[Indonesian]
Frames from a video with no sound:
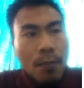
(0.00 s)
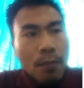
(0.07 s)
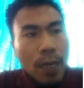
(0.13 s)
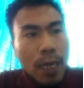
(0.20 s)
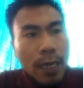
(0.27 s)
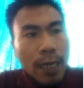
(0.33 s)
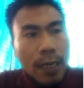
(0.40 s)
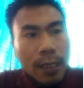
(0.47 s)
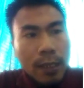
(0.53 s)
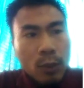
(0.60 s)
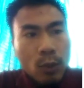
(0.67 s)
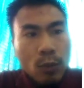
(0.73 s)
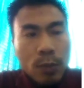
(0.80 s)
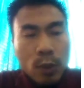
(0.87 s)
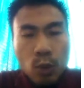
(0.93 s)
Maka dari
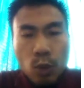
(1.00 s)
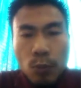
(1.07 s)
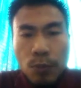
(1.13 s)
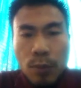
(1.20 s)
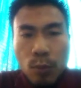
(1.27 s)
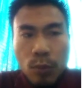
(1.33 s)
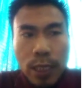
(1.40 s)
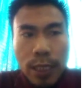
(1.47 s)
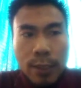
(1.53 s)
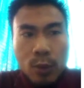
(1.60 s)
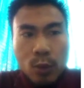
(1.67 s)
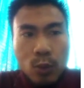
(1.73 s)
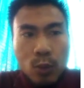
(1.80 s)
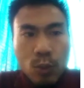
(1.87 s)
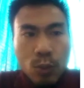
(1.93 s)
itu, menurut pemuda
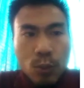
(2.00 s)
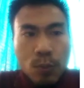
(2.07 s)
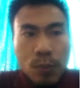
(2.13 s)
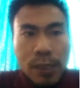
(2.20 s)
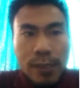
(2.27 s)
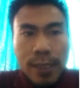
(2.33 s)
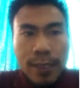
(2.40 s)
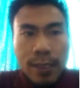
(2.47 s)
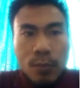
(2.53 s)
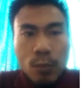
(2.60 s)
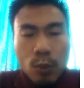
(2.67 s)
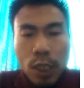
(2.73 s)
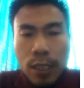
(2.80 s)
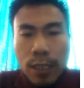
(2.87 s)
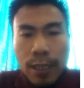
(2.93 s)
itu, besar
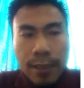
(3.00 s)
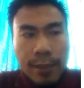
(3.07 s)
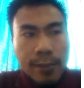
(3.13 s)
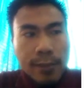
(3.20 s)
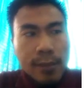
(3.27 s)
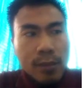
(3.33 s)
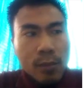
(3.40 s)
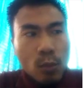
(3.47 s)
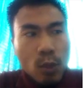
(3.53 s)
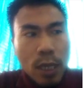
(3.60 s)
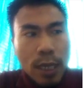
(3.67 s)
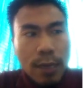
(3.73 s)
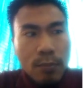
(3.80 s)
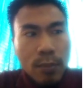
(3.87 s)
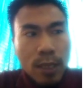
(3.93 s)
kemungkinan
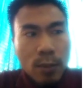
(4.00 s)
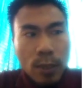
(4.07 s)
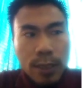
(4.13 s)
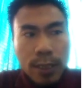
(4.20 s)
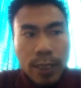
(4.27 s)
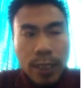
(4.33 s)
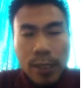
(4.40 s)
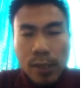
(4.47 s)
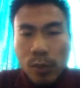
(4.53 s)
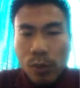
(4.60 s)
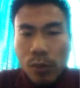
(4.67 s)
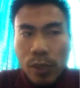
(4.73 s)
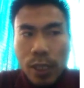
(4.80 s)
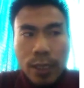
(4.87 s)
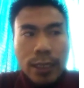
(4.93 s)
semua gambar wajah
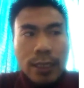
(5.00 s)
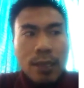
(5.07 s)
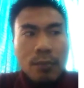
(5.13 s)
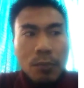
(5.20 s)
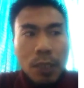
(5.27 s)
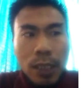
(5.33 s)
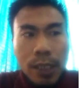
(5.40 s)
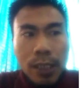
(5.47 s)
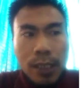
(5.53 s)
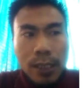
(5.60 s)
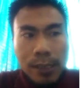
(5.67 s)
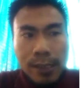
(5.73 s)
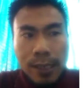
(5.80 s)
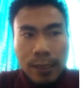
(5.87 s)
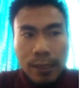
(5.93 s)
Yesus yang kita
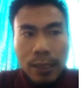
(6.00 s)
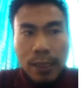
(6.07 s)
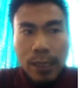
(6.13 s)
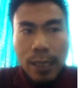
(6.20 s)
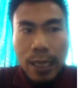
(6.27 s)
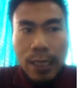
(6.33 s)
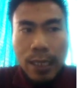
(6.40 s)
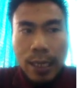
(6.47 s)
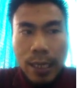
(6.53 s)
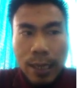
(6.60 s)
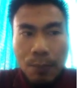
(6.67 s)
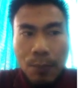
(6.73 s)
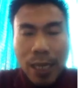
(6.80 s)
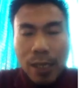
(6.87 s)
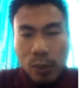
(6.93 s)
miliki saat ini
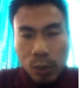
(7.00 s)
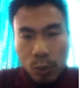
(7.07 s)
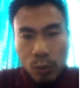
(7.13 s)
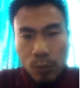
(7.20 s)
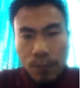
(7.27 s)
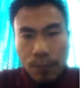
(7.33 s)
adalah palsu.